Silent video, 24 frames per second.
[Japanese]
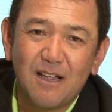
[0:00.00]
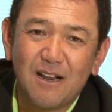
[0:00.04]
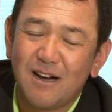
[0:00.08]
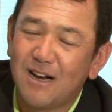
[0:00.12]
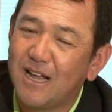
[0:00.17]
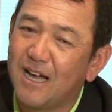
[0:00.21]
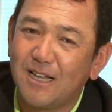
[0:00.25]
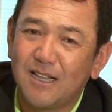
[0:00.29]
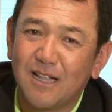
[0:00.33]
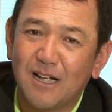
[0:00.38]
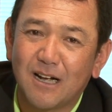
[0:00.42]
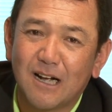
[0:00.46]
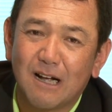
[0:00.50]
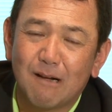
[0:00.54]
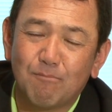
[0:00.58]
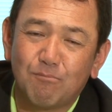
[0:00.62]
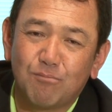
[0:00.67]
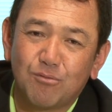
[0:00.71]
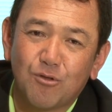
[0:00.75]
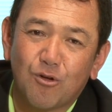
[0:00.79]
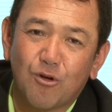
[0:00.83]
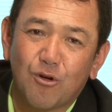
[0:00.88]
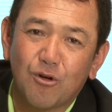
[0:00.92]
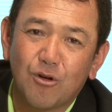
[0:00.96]

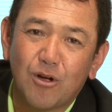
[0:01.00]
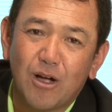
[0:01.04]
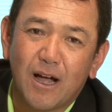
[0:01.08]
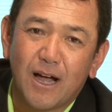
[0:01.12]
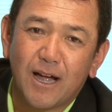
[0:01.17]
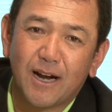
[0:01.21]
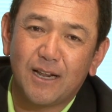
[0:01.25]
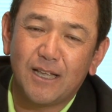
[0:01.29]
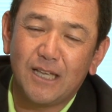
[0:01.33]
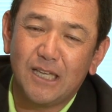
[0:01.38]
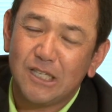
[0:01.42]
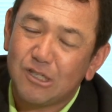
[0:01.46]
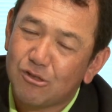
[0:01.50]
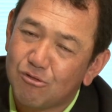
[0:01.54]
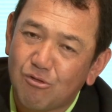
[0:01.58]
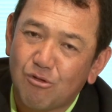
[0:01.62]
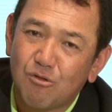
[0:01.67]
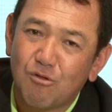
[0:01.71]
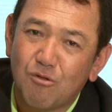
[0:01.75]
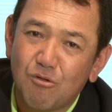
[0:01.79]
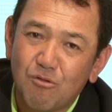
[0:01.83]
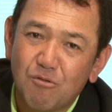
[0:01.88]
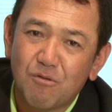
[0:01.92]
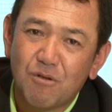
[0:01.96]
ライダーカップをあれ以
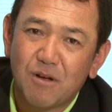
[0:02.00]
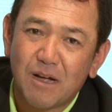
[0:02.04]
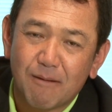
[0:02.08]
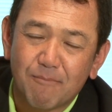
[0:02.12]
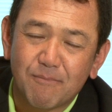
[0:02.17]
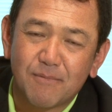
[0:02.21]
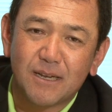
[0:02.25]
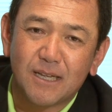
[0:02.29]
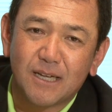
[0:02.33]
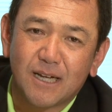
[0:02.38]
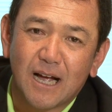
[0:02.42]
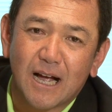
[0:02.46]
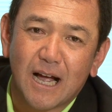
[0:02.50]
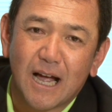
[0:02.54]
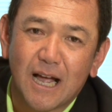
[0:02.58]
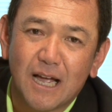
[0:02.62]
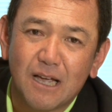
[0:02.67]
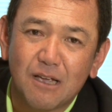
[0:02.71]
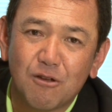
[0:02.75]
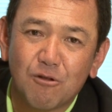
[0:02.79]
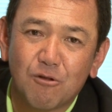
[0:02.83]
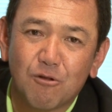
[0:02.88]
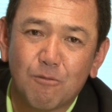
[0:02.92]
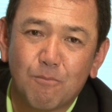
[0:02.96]
上アメリカが
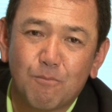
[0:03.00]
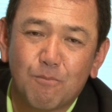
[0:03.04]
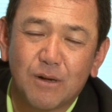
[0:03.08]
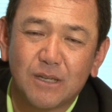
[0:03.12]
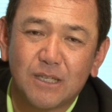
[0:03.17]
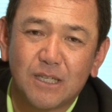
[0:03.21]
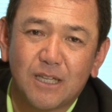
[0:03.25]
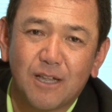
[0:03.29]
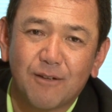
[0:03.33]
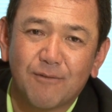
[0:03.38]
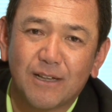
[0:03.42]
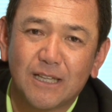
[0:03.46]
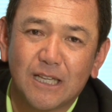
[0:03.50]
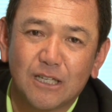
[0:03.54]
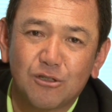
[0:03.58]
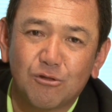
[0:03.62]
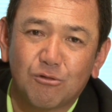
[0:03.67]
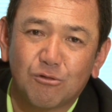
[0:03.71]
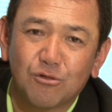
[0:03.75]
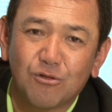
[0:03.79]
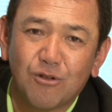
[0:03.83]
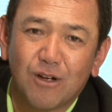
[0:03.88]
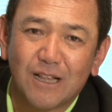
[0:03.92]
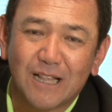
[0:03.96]
ヨーロッパに手渡す
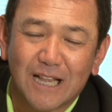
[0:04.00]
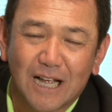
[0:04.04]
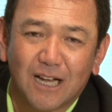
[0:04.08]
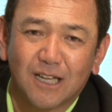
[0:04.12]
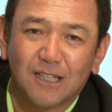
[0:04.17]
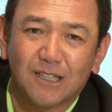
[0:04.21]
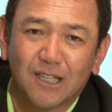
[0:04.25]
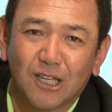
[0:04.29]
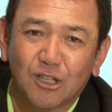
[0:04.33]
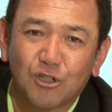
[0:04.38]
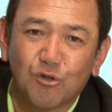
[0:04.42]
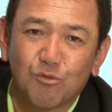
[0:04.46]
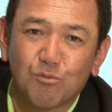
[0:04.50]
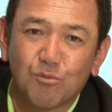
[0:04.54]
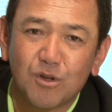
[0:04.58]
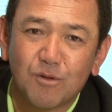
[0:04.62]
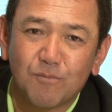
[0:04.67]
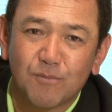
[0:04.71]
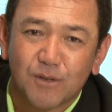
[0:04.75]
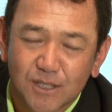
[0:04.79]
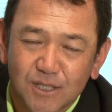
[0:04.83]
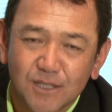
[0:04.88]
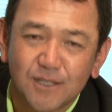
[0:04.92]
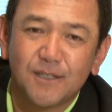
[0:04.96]
ことはなかったと思い
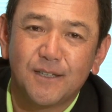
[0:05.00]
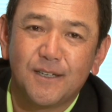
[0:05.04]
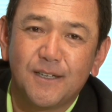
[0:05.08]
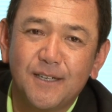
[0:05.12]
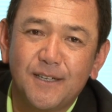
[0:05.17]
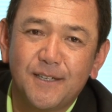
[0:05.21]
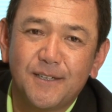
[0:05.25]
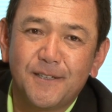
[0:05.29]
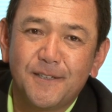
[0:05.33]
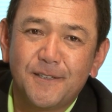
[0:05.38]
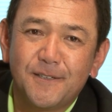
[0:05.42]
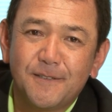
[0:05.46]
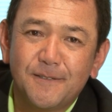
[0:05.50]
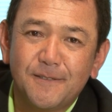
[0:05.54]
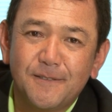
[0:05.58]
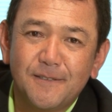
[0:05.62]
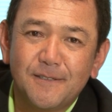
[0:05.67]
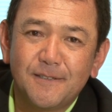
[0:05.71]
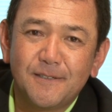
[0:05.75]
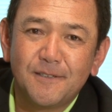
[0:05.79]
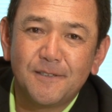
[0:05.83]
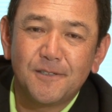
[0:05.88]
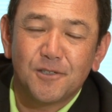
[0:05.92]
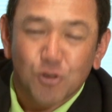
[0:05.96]
ます
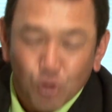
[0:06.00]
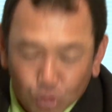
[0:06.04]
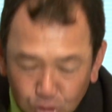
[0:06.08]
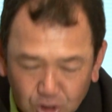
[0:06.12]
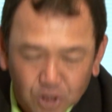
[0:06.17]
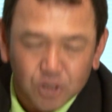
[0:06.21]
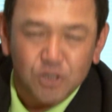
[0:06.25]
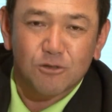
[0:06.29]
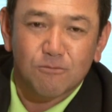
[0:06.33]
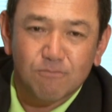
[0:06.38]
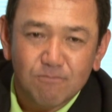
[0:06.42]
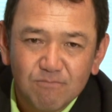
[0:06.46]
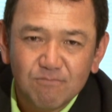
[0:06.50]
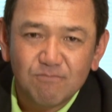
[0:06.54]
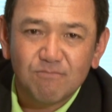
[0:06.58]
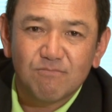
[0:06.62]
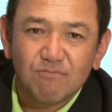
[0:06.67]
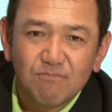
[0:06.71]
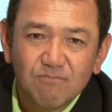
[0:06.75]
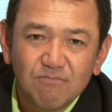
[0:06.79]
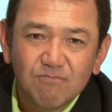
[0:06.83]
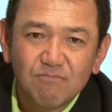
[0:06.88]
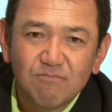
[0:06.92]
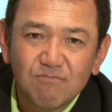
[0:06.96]
そうです
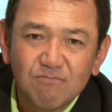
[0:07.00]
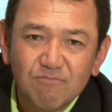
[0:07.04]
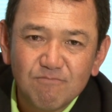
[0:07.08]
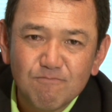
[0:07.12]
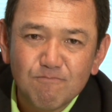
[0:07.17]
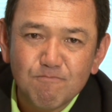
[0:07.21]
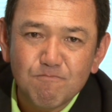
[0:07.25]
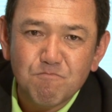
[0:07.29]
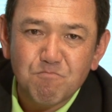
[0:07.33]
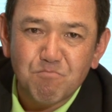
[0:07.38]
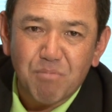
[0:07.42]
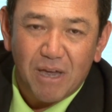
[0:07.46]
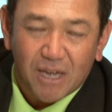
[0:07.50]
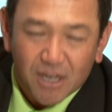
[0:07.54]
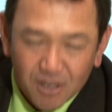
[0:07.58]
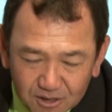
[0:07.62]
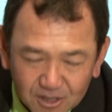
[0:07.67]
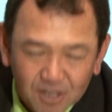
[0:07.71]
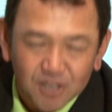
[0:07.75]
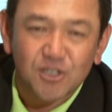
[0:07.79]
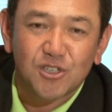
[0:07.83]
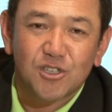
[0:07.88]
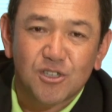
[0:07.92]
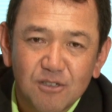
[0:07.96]
ペイン
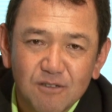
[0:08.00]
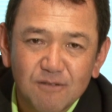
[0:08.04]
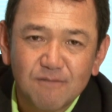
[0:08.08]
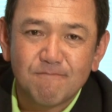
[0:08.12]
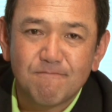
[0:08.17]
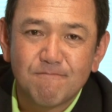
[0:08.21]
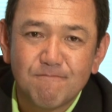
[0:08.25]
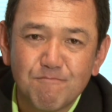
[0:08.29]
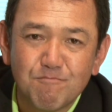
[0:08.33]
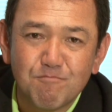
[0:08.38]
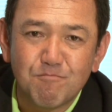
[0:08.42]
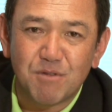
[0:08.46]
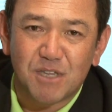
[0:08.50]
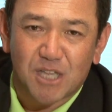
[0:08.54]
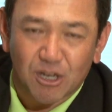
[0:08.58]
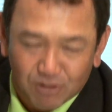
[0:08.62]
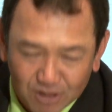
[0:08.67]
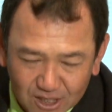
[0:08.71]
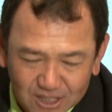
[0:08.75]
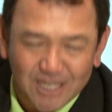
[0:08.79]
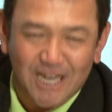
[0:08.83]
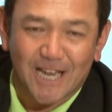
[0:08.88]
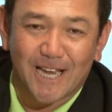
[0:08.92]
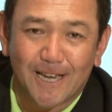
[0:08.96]
です見てく
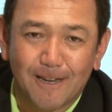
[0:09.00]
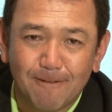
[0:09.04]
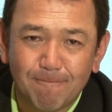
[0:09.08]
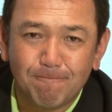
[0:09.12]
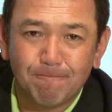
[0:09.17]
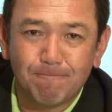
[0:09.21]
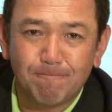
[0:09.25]
ださい